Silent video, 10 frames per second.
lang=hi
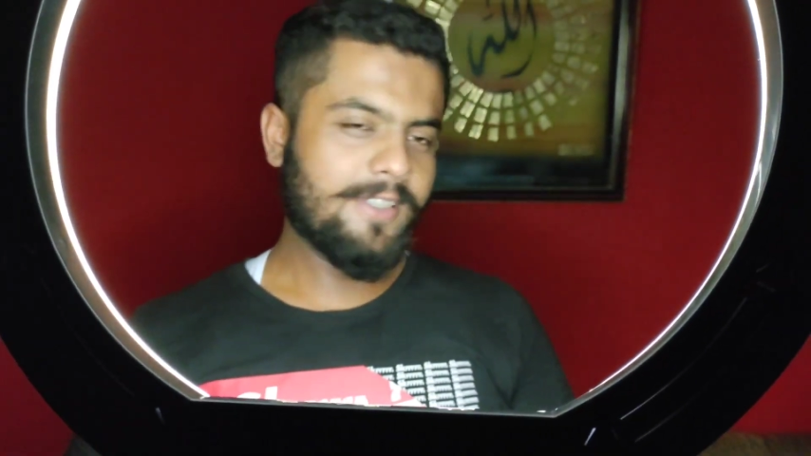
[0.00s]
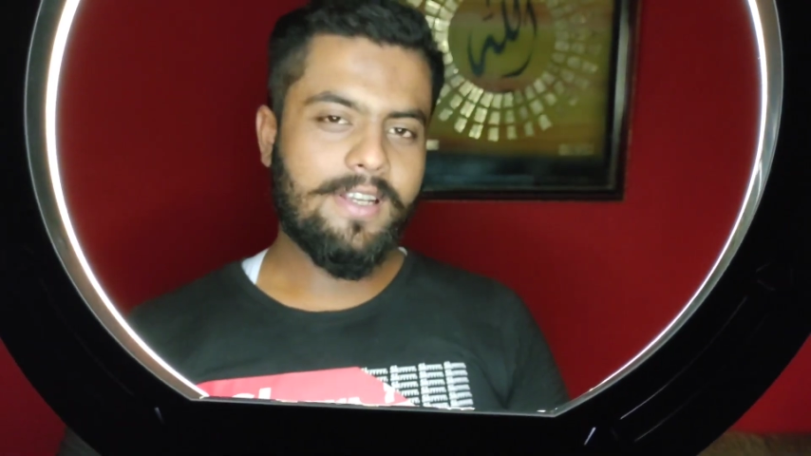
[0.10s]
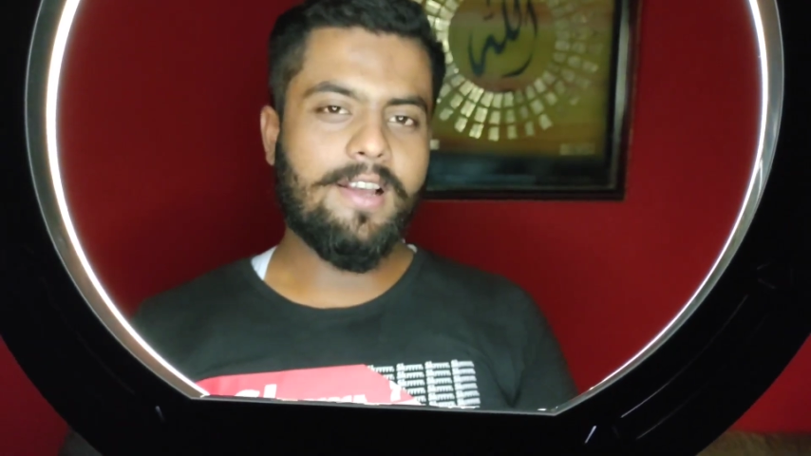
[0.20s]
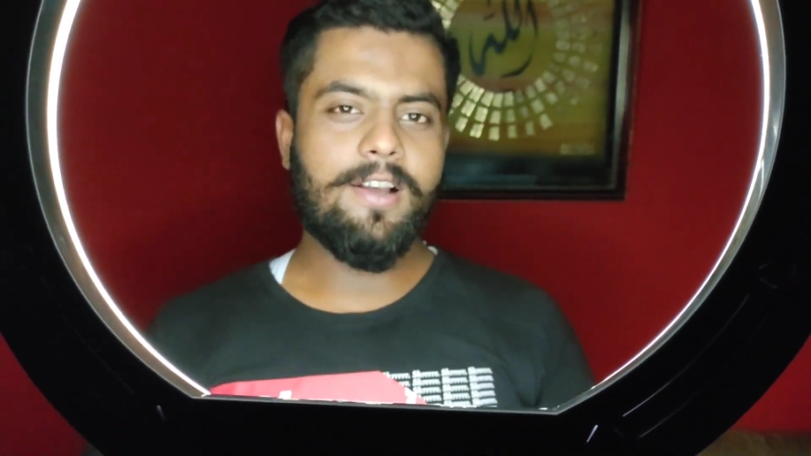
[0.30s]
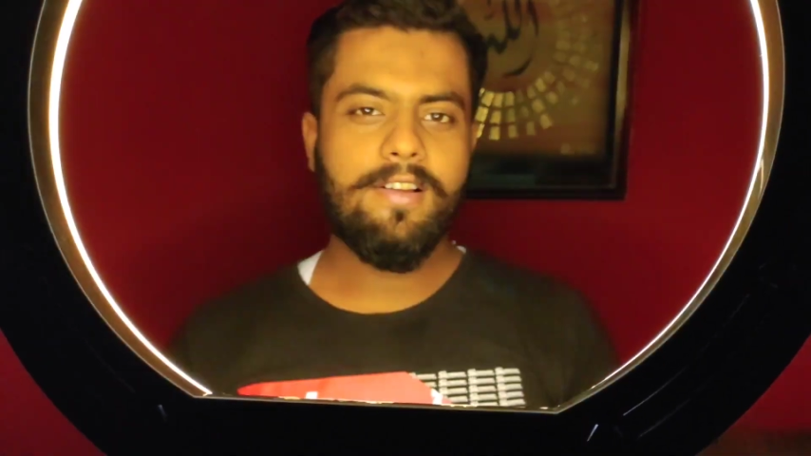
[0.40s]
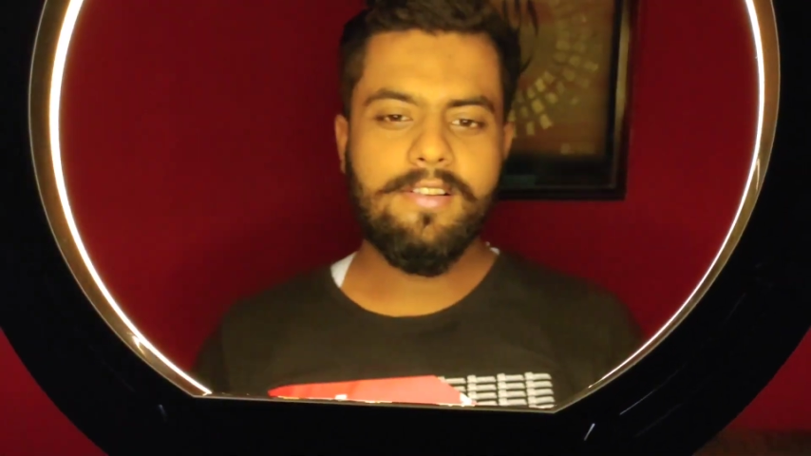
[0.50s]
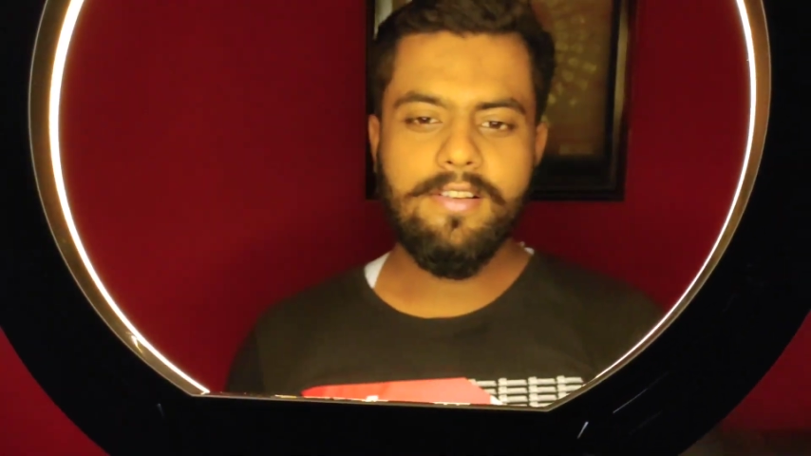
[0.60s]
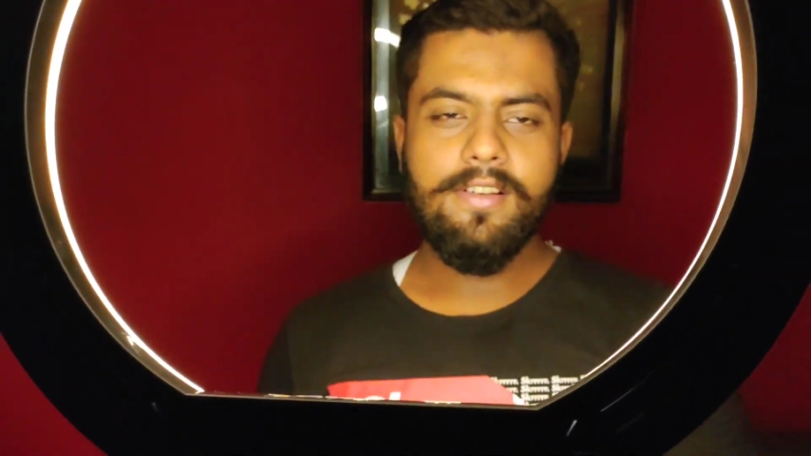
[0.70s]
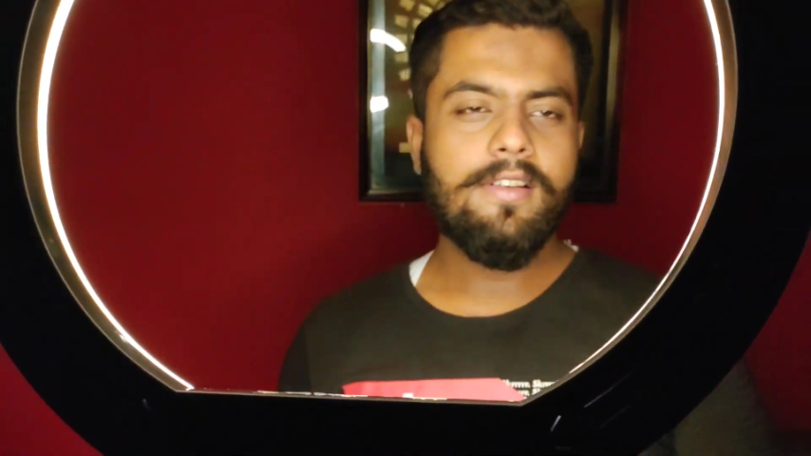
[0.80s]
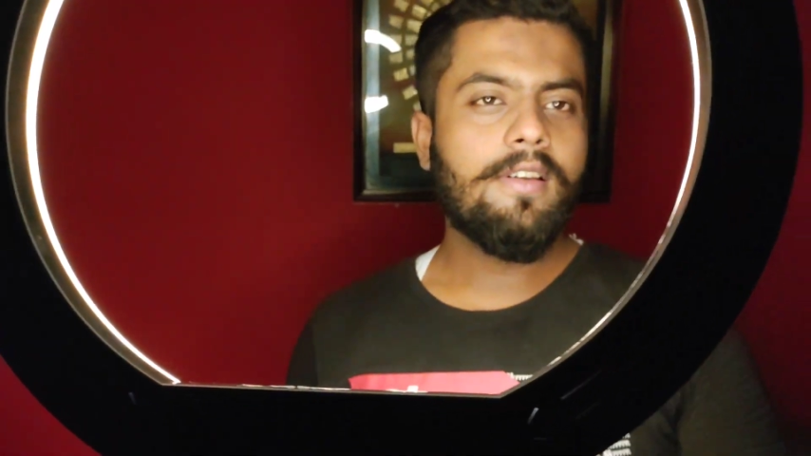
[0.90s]
हाँ
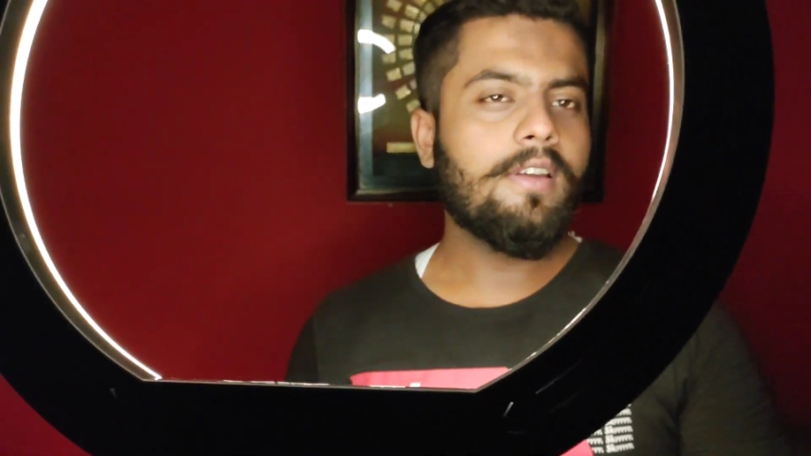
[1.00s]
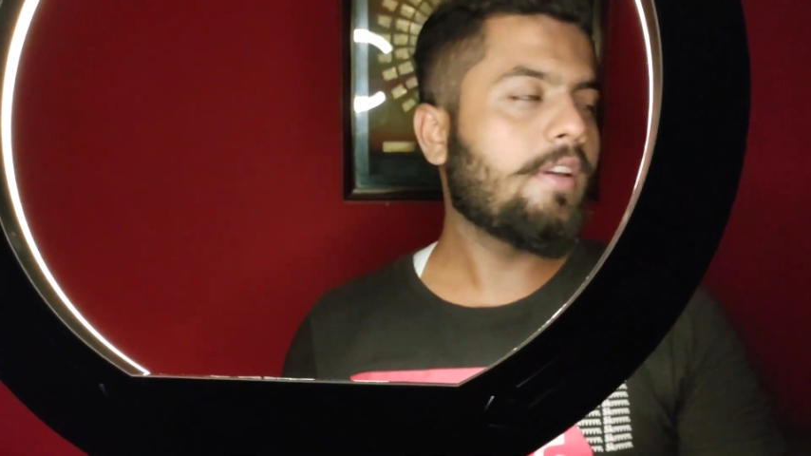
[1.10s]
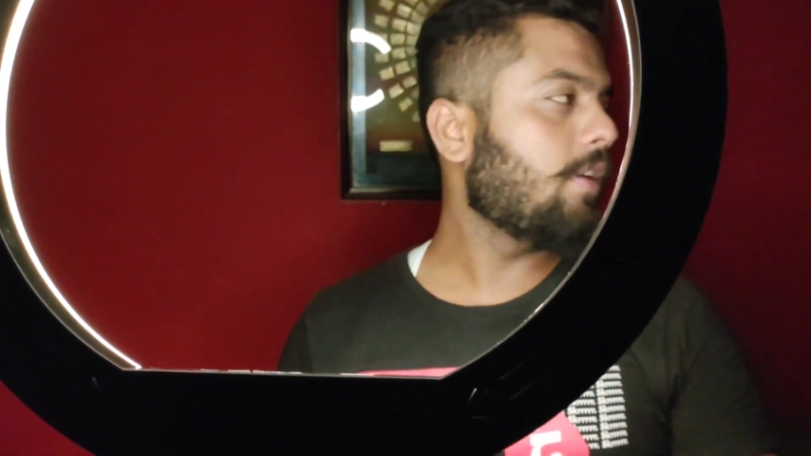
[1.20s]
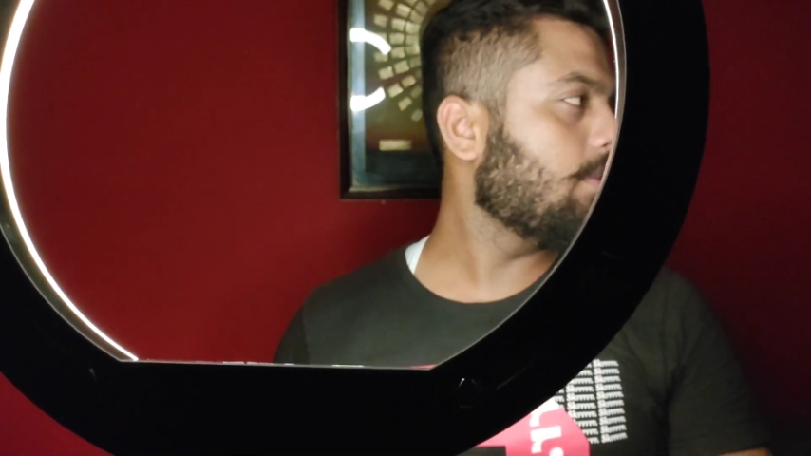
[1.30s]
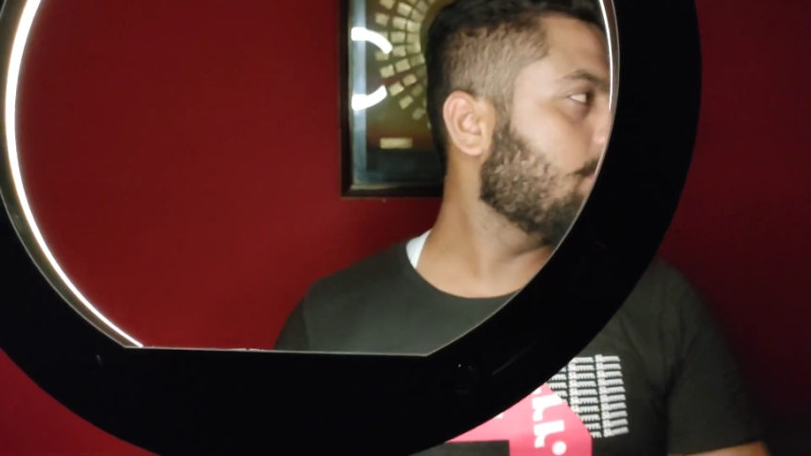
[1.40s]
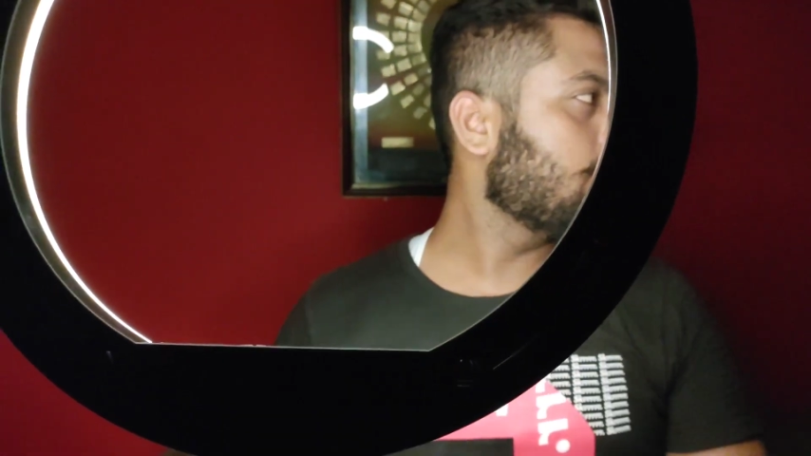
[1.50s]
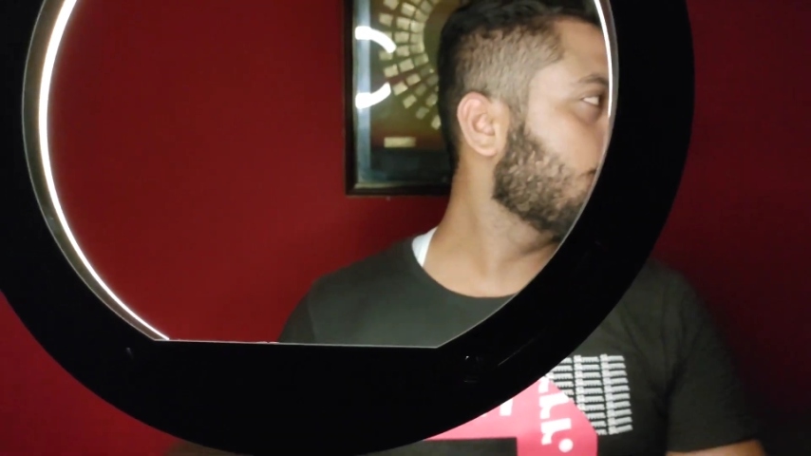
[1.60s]
ये लो